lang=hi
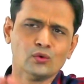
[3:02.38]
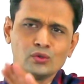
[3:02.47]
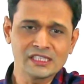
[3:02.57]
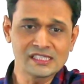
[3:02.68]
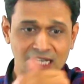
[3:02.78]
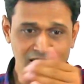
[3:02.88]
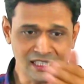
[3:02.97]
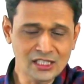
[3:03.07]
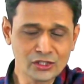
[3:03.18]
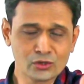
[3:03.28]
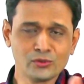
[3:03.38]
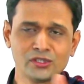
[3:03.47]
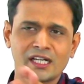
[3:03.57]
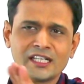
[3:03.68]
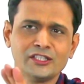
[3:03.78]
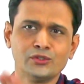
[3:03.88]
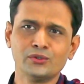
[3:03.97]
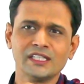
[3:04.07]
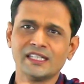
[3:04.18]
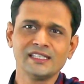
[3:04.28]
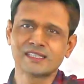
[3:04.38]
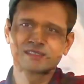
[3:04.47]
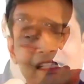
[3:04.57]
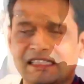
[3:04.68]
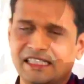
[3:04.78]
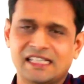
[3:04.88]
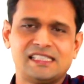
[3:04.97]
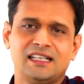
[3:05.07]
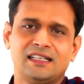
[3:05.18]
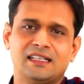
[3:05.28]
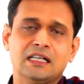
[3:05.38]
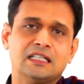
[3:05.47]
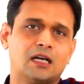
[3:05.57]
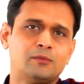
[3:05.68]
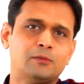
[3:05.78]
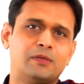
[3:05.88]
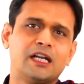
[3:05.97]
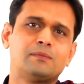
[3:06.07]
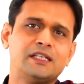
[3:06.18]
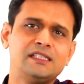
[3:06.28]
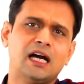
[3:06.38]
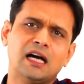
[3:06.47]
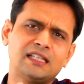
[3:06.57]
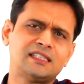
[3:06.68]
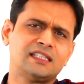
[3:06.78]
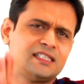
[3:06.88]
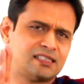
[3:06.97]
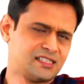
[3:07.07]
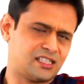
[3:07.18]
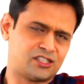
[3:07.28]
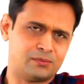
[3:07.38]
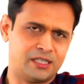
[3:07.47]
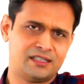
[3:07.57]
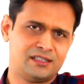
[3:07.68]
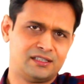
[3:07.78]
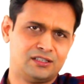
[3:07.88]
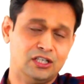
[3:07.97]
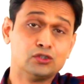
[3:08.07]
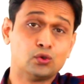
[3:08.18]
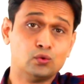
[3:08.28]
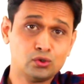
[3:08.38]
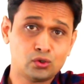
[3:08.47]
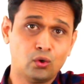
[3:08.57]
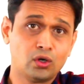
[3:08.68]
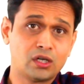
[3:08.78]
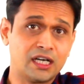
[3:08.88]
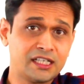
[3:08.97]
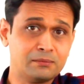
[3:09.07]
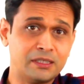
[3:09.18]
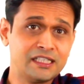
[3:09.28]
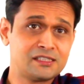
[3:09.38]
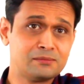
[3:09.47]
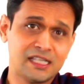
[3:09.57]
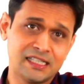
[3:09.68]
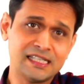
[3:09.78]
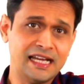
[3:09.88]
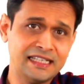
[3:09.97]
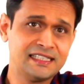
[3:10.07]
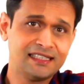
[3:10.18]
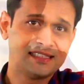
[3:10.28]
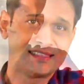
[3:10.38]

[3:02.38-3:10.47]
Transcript: उनकी ज्यादा कंट्रीब्यूट करने की ड्यूटी नहीं है जैसे घर में बड़े भैया हर तरीके से सक्षम है तो उनको घर की बड़ी जिम्मेदारी आएगी ही